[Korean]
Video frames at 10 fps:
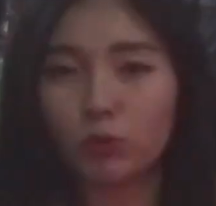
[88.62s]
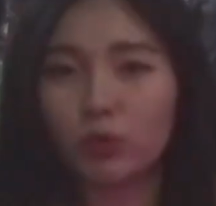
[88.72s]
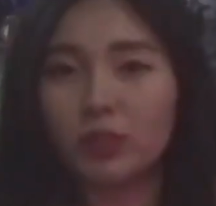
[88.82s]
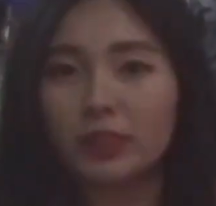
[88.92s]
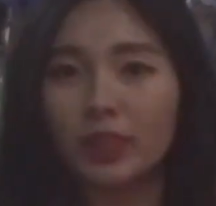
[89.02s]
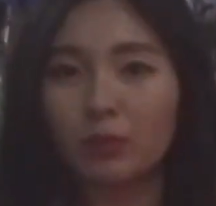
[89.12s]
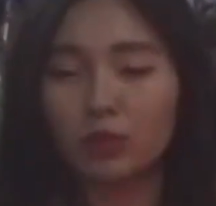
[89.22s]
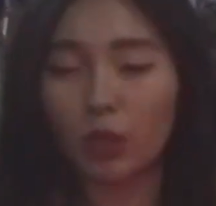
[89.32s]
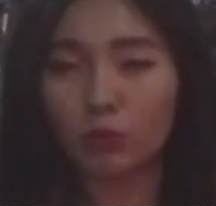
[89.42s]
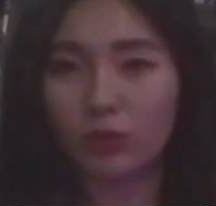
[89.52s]

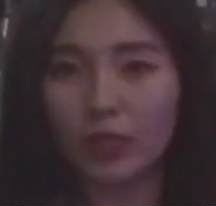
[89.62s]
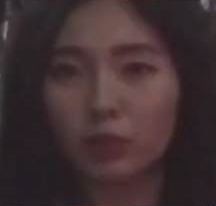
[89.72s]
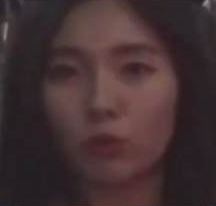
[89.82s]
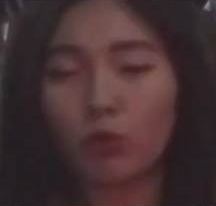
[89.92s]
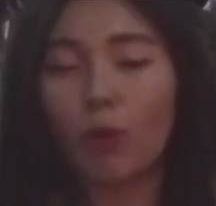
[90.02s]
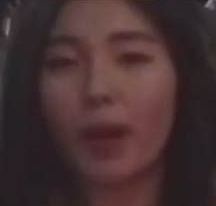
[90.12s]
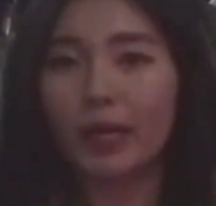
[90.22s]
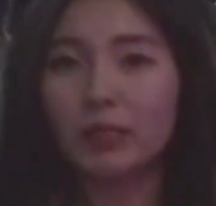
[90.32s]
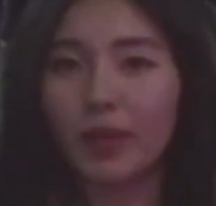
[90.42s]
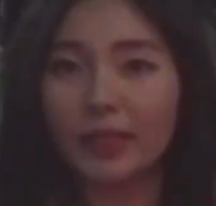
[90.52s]
조선시대부터 국가적으로
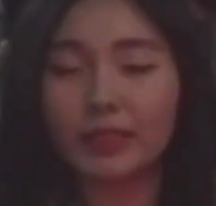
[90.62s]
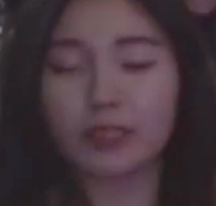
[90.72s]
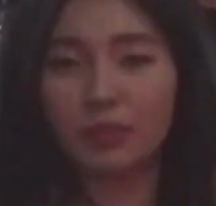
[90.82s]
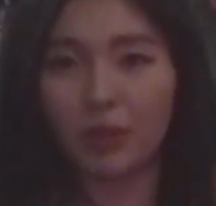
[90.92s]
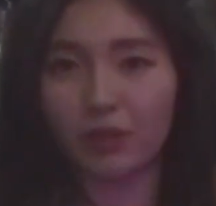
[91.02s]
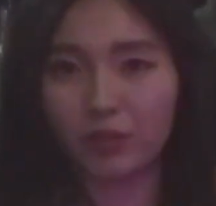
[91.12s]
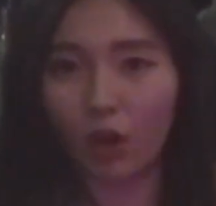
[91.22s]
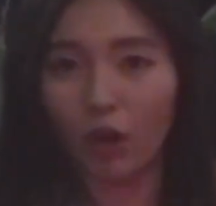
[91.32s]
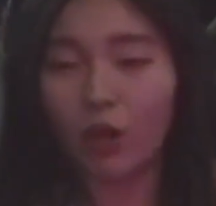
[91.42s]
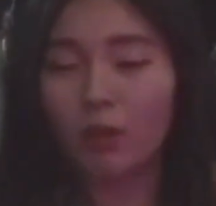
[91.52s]
말을 많이
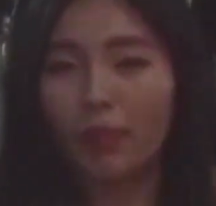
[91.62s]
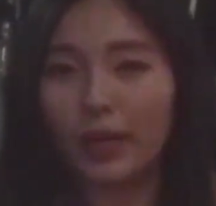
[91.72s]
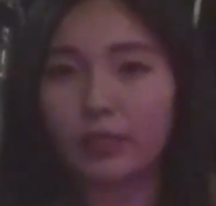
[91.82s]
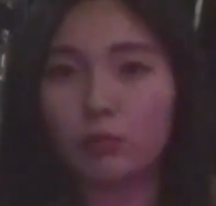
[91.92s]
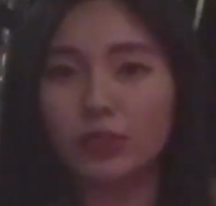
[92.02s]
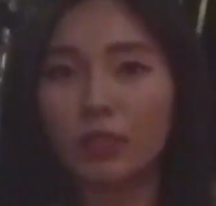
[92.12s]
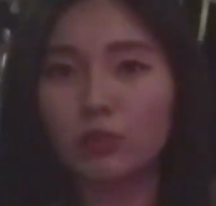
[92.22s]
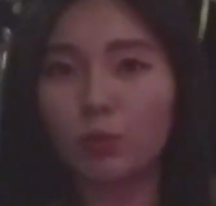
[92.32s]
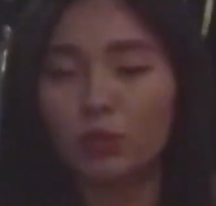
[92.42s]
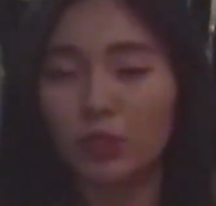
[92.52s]
기르면서 말의
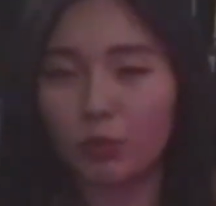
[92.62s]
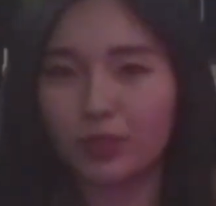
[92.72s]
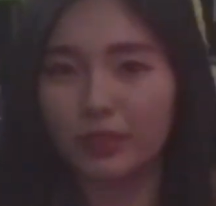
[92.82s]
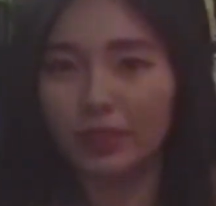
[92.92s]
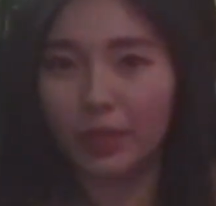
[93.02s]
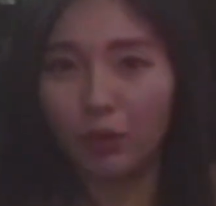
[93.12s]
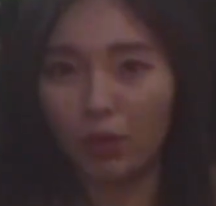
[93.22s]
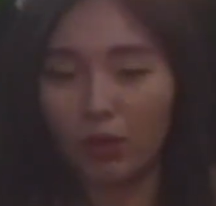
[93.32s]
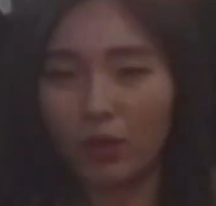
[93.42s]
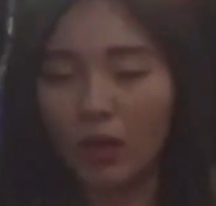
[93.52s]
고장으로 불리고
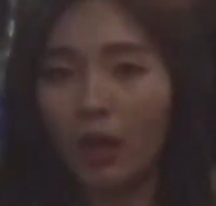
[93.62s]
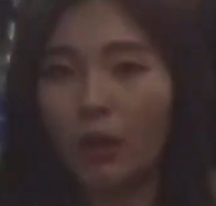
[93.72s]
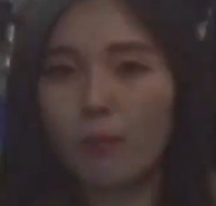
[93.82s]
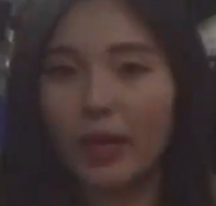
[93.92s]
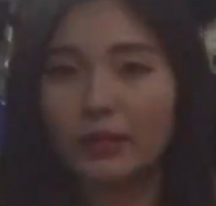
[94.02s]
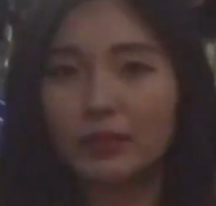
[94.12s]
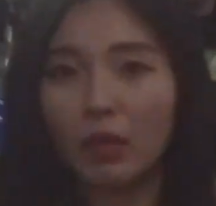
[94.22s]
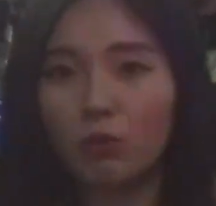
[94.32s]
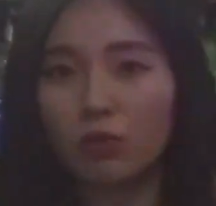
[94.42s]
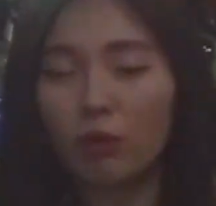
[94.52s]
있는데요. 말을
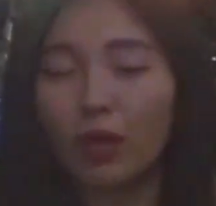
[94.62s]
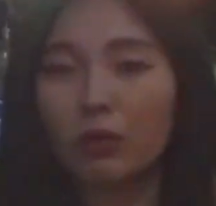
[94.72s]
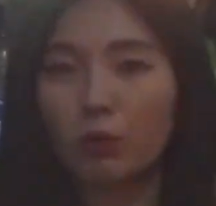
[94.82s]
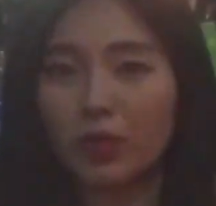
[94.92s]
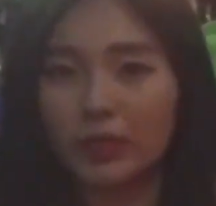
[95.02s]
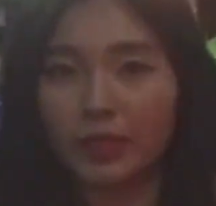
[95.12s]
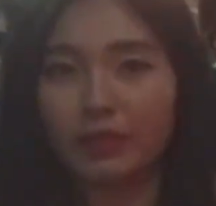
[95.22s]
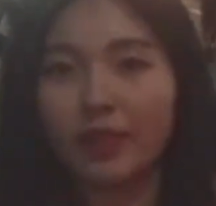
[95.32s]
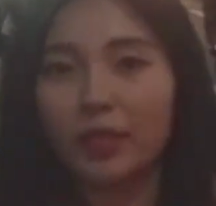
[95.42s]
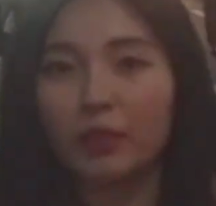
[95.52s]
타고 성화를 옮기는
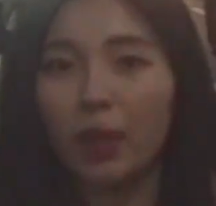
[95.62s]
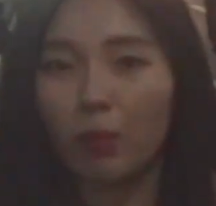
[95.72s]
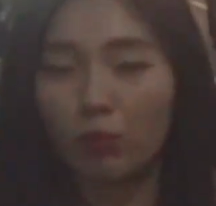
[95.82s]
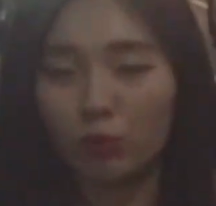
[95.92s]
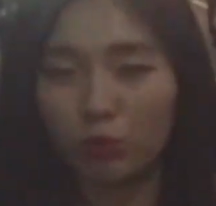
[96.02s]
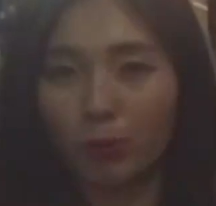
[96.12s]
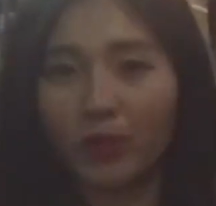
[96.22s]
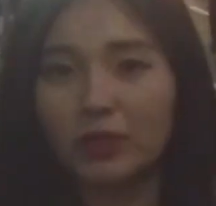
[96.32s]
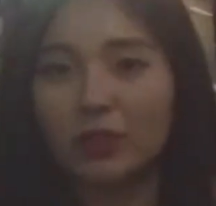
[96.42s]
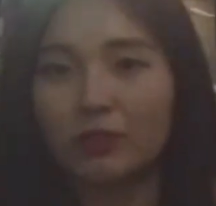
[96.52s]
이색기마 봉송도
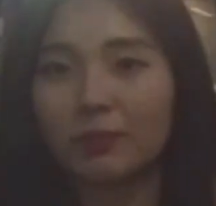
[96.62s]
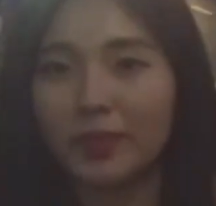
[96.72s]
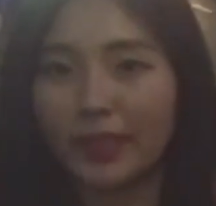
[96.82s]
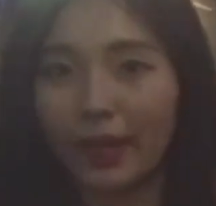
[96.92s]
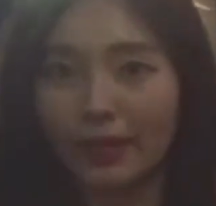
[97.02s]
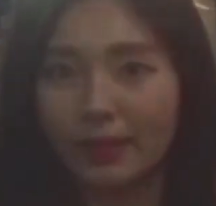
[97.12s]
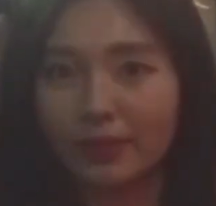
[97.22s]
펼쳐졌습니다.